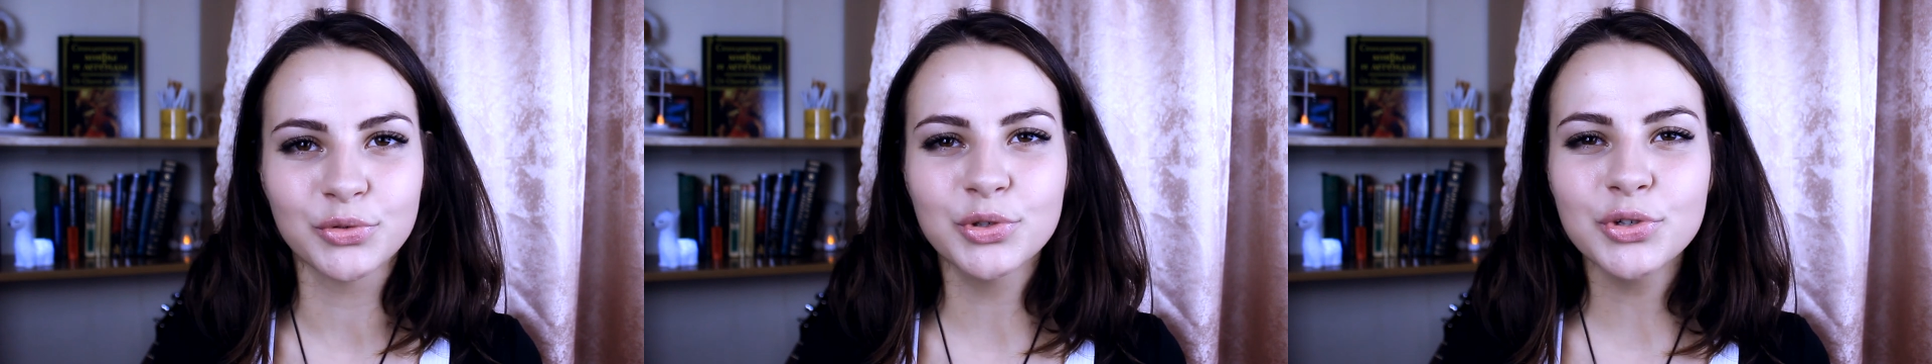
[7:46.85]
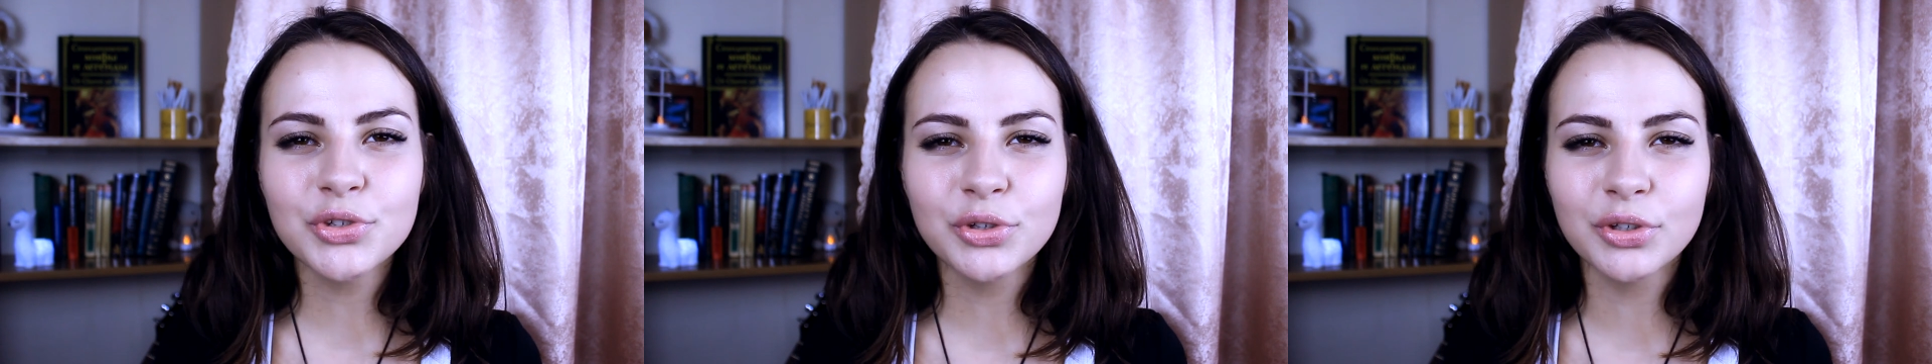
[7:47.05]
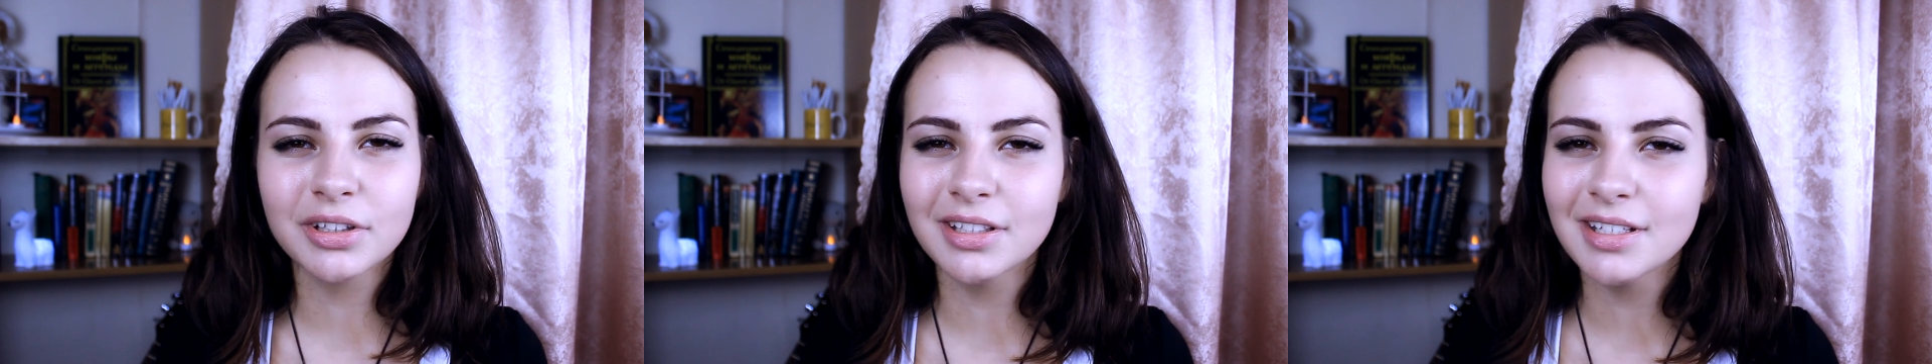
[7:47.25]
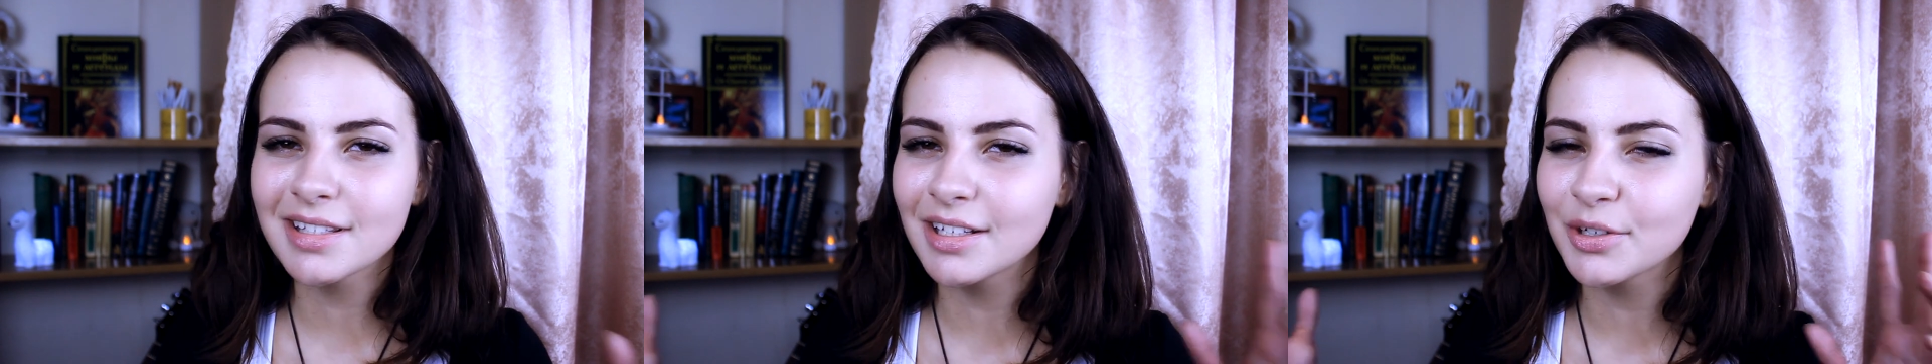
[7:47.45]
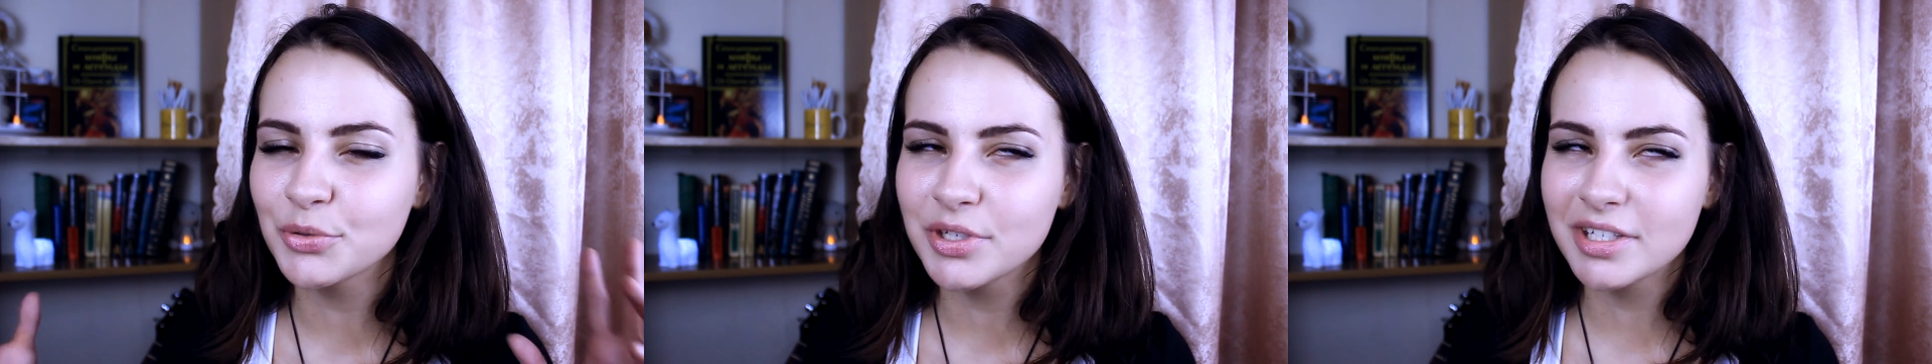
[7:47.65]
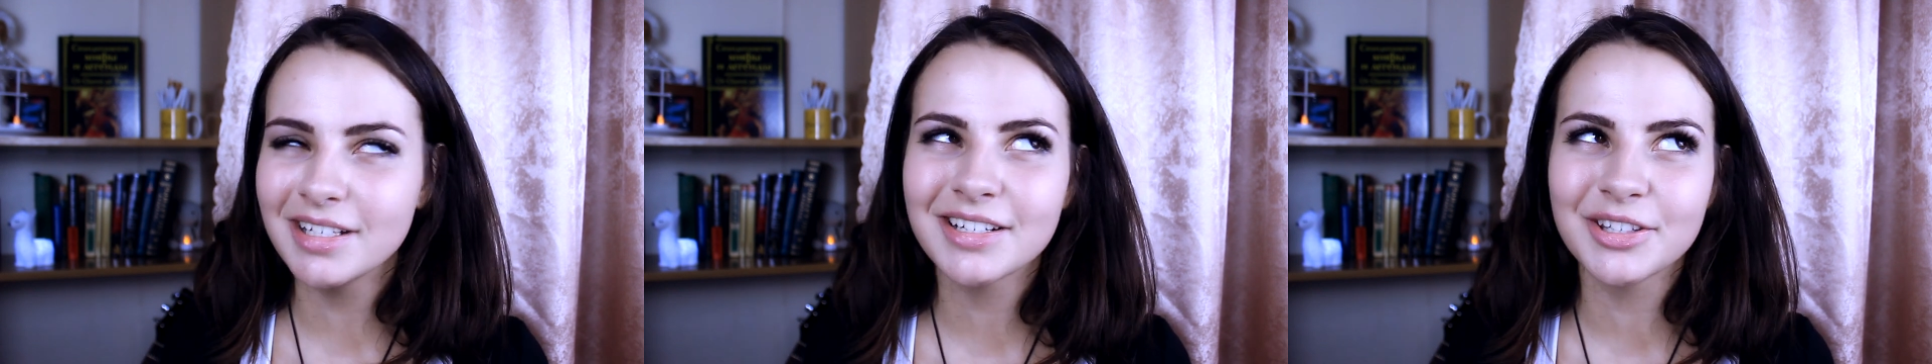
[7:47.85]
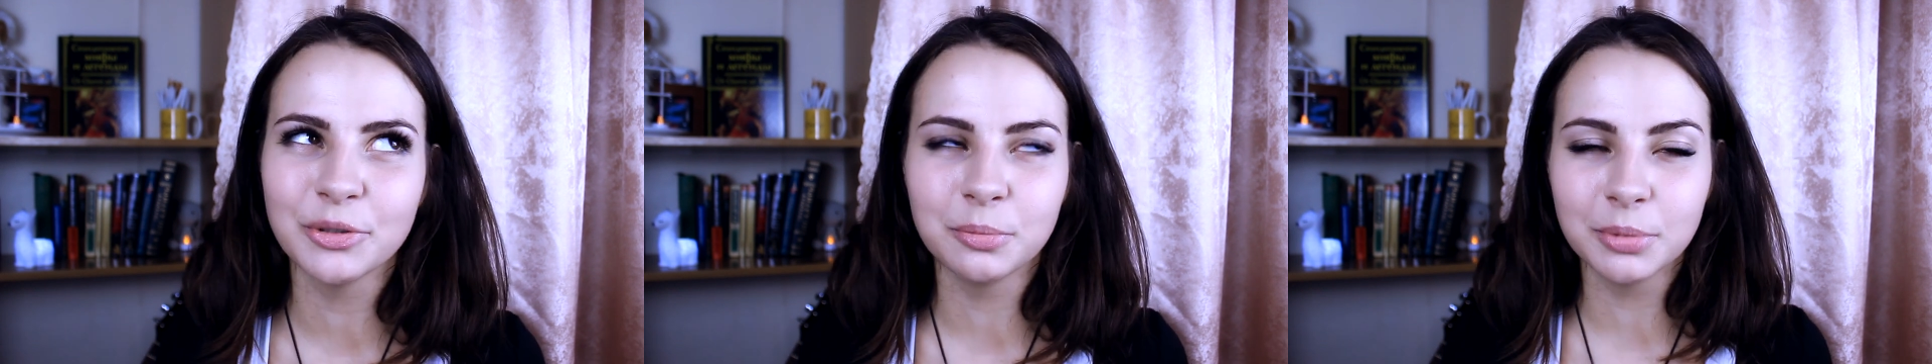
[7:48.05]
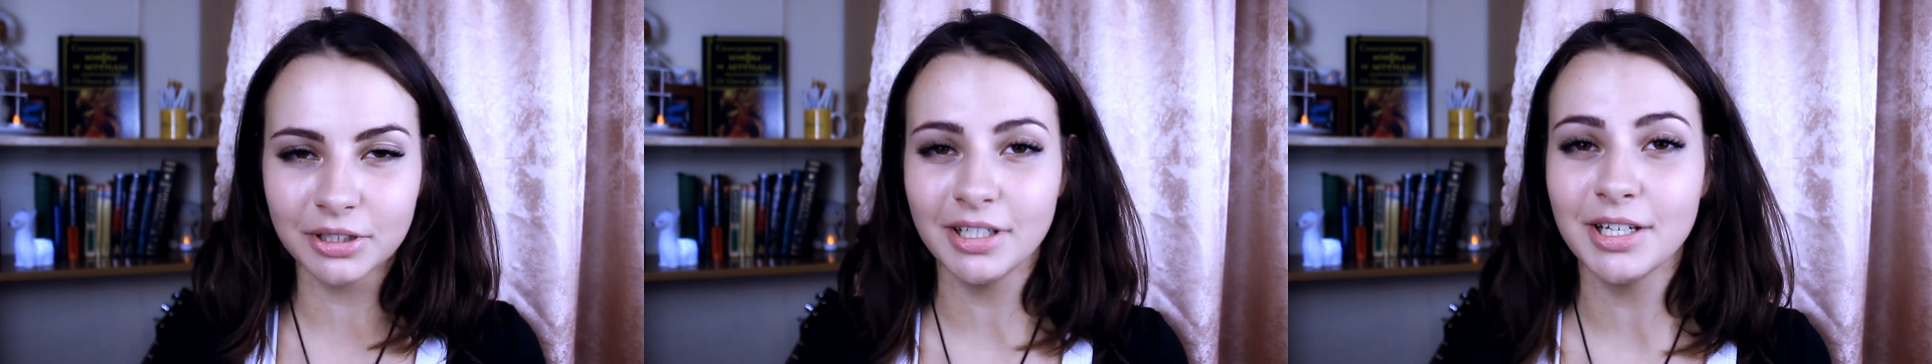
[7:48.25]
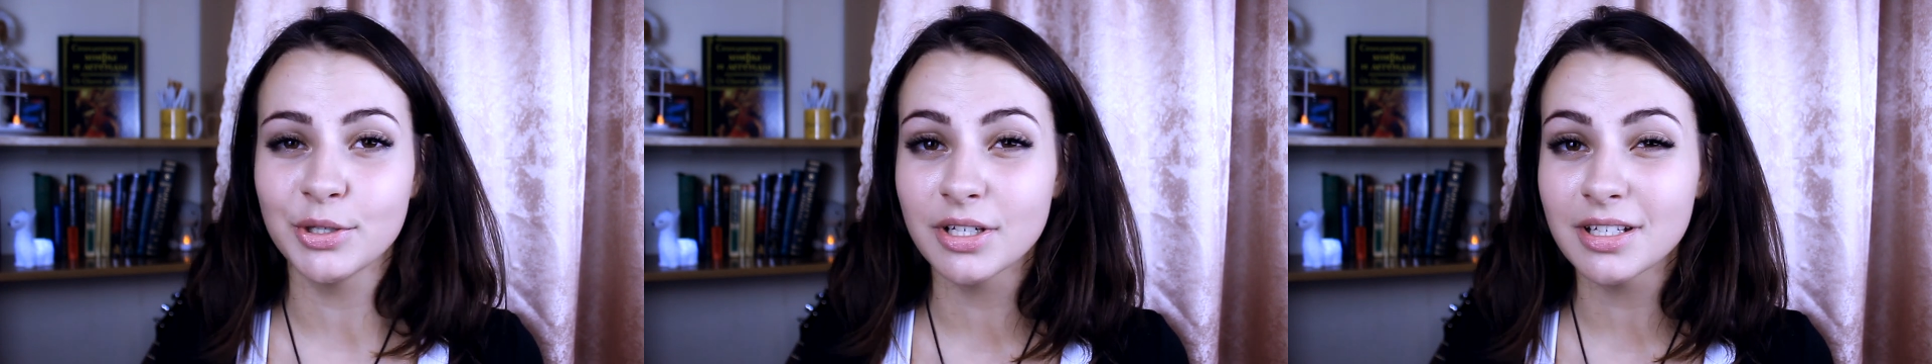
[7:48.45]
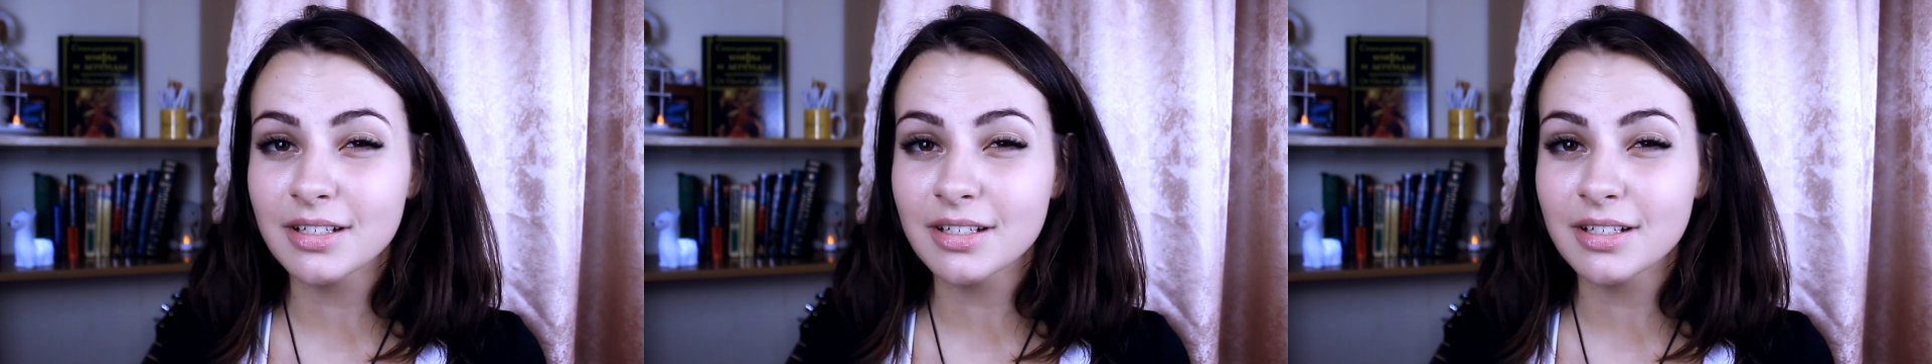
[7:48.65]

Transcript: Все, что от нас так усердно пытаются